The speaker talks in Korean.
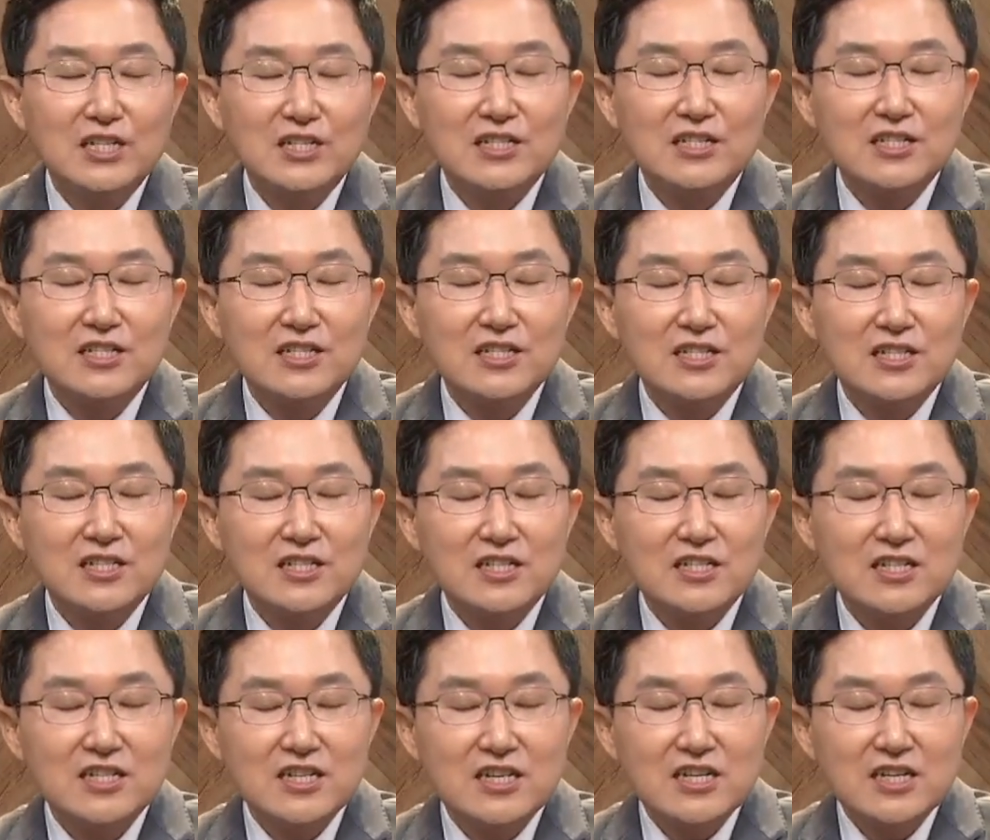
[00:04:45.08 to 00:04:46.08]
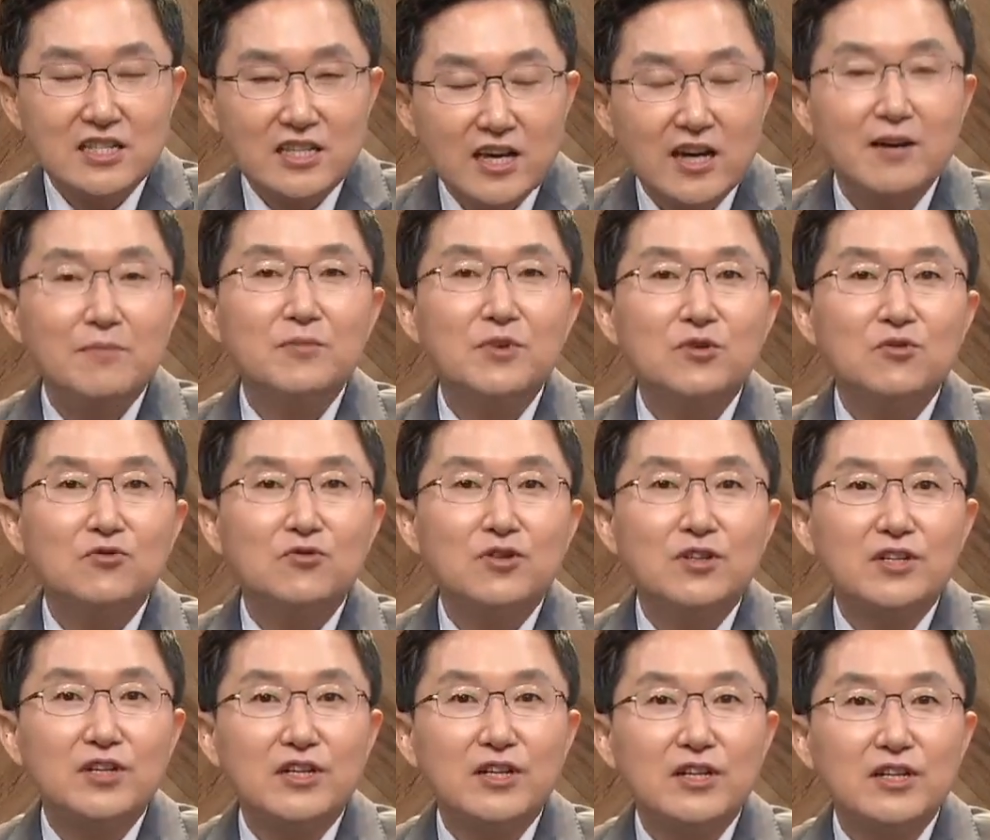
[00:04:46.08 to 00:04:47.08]
이
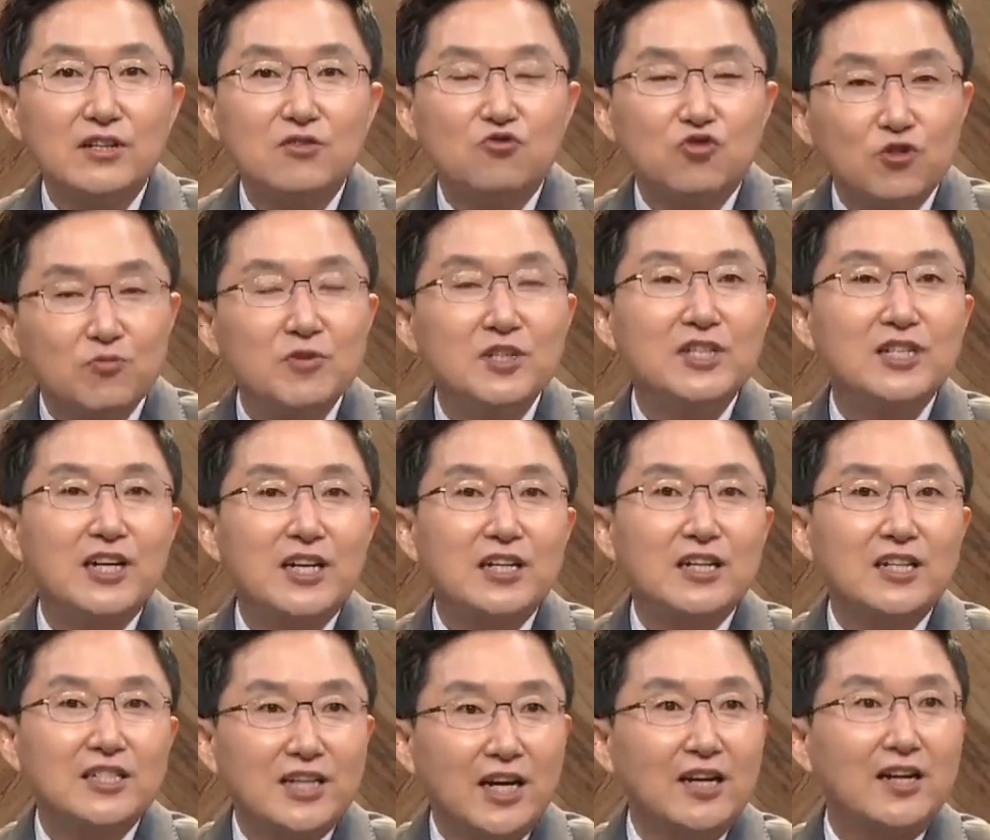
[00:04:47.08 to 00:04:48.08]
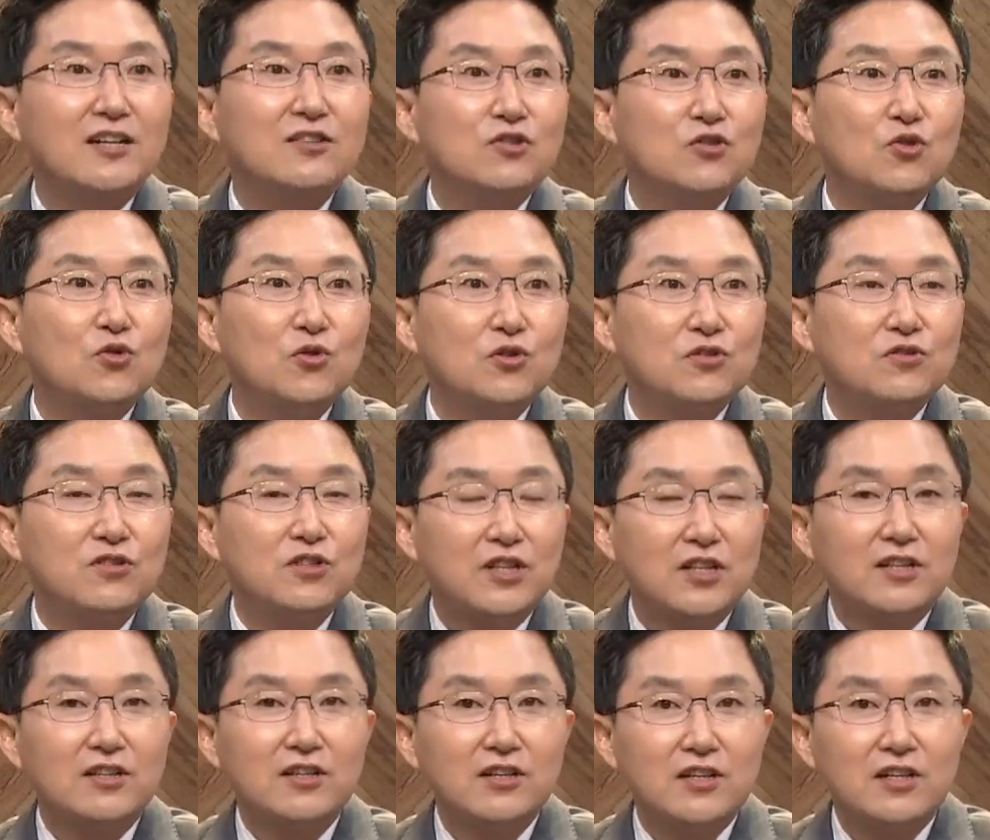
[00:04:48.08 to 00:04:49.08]
대한민국의 국민이라는 게 자랑스러웠을
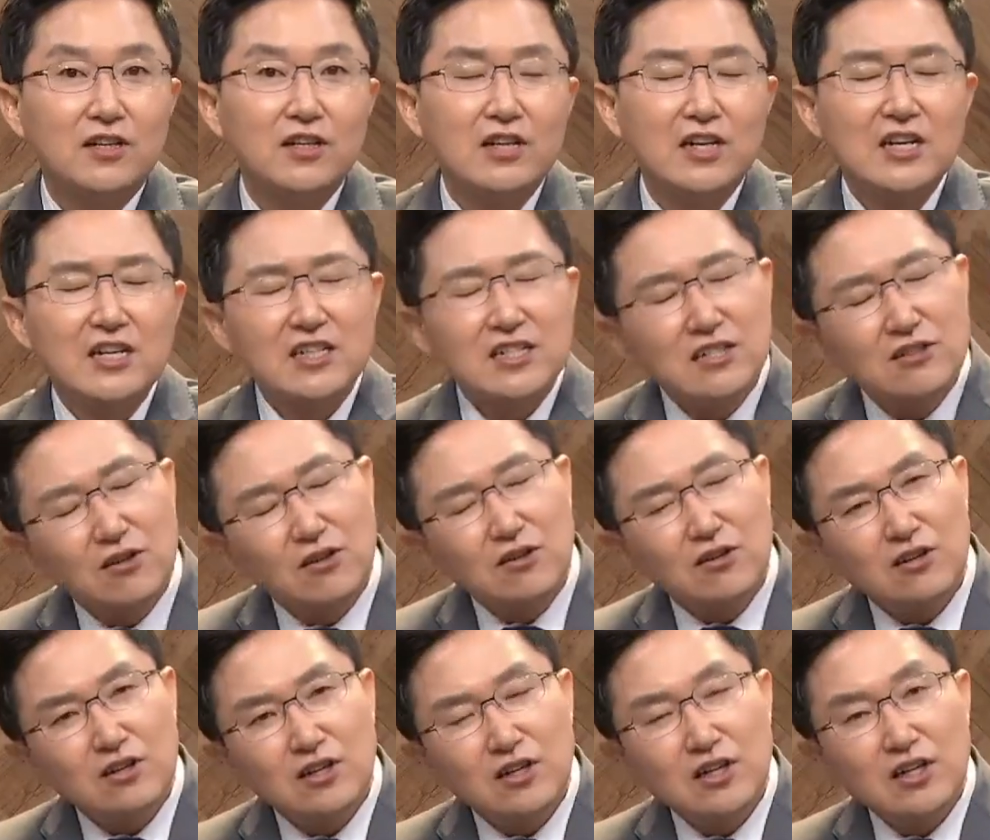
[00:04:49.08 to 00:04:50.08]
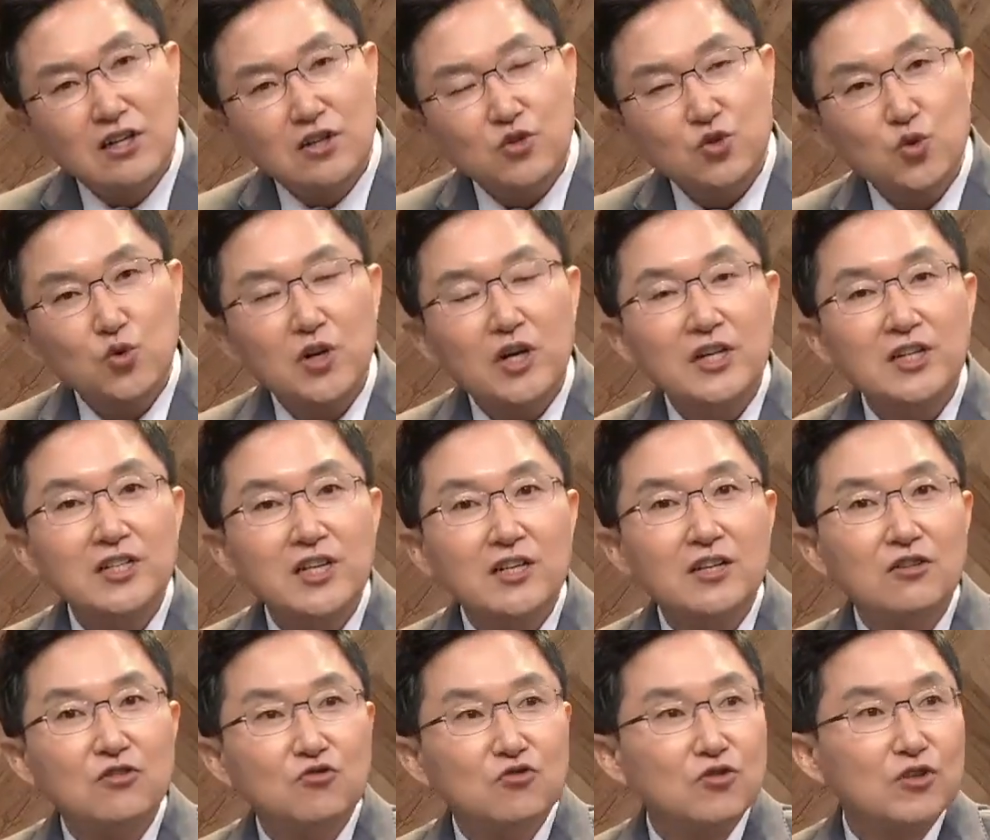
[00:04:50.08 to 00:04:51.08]
텐데 그걸 쇼라는
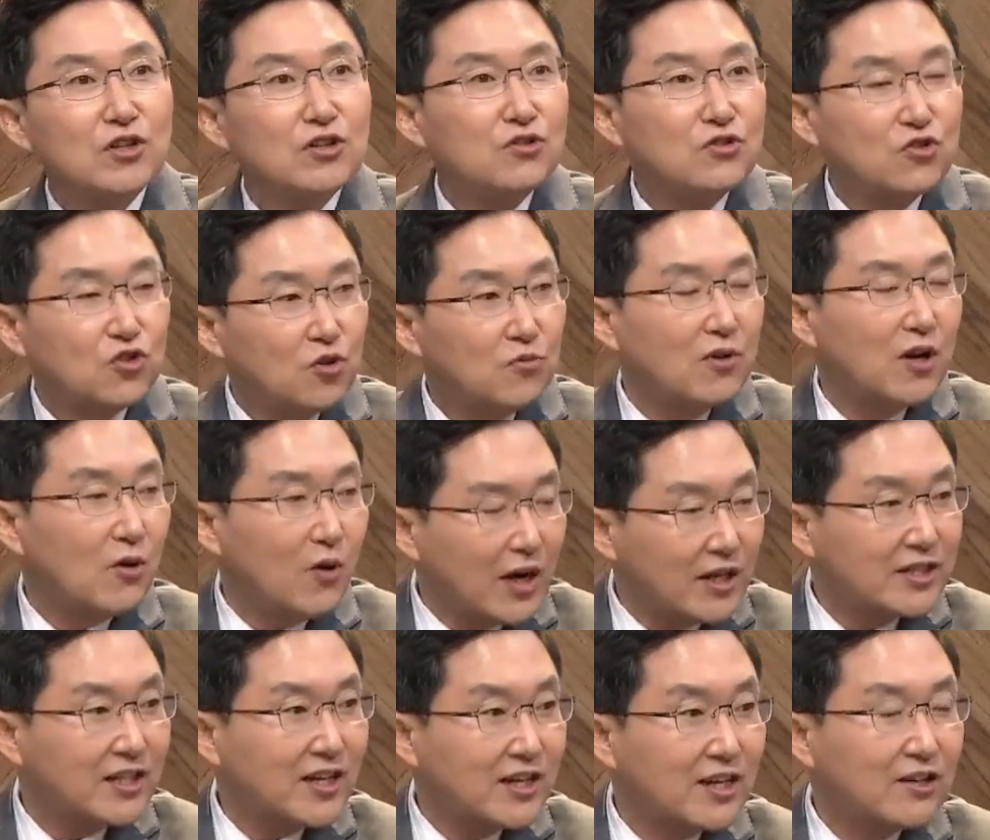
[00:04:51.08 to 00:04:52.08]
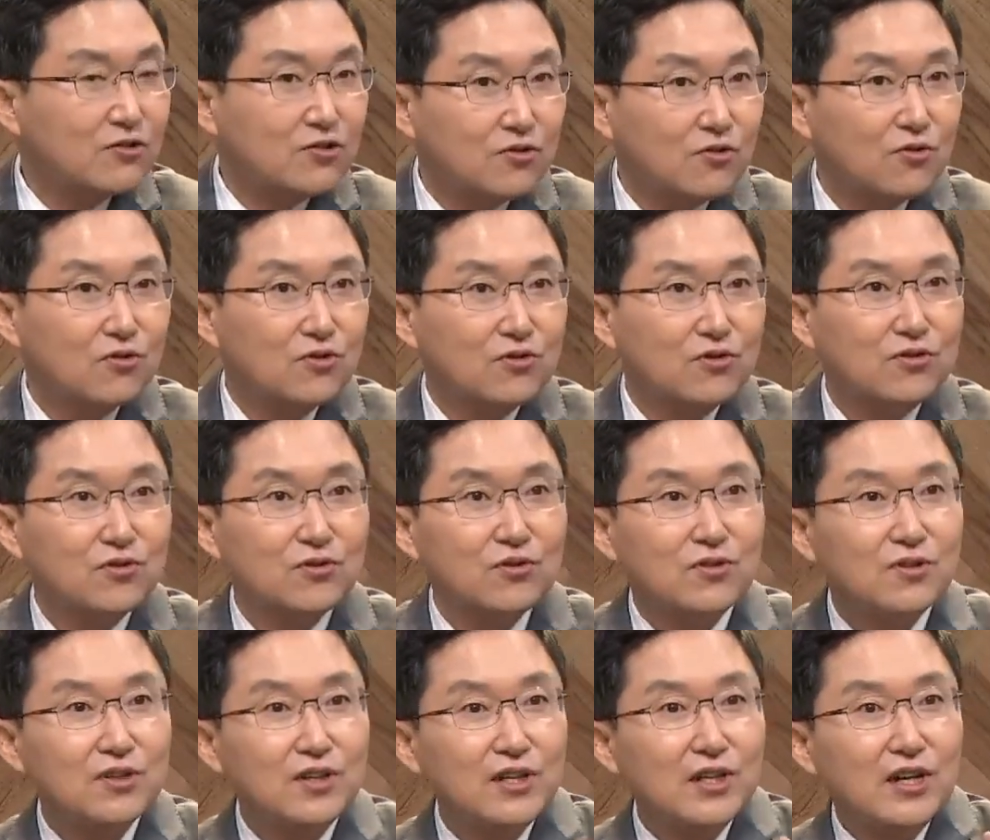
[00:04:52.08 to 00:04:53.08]
얘기를 듣고 나서 정말 황당했었거든요.
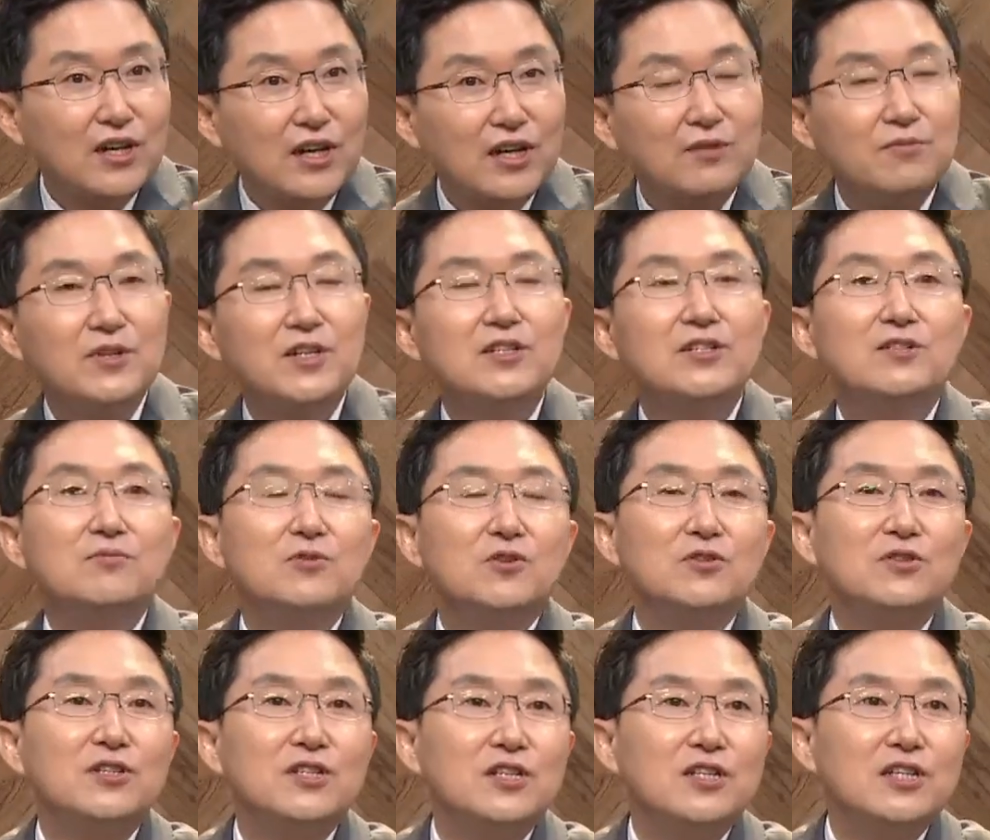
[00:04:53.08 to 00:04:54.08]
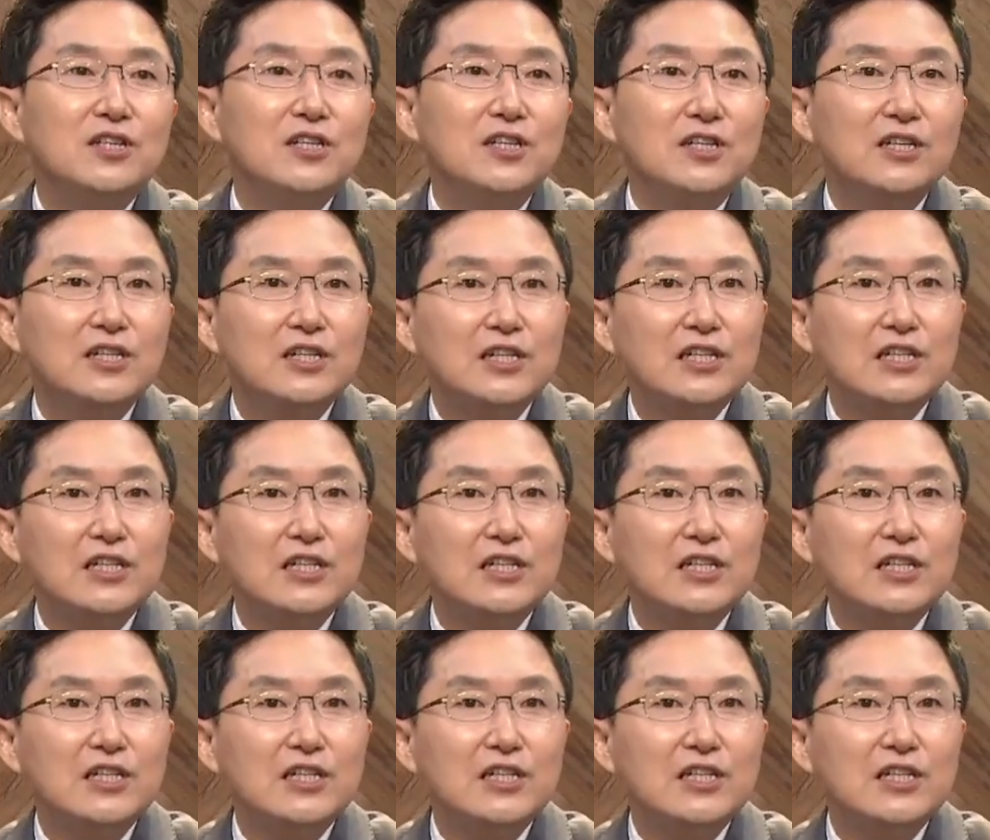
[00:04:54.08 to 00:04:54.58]
아마 이번 이,